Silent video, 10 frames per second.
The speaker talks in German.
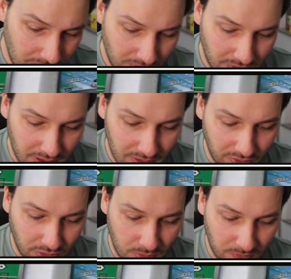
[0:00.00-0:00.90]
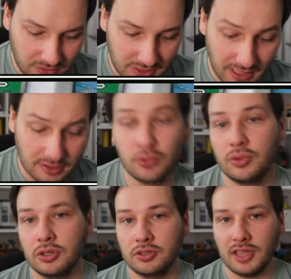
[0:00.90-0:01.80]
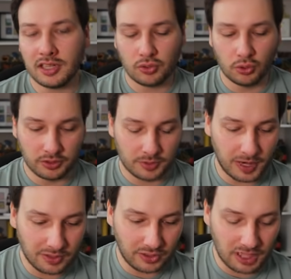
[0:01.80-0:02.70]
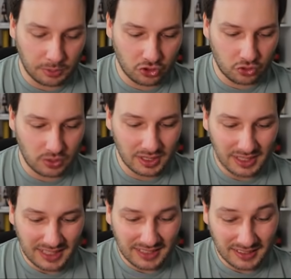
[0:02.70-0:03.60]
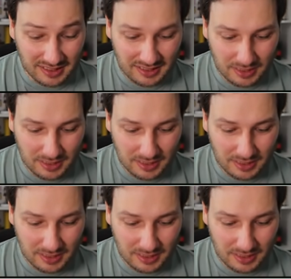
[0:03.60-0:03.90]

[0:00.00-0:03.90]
4, 5, 6 nur. 6 nur. Und zwei davon habe ich schon. Das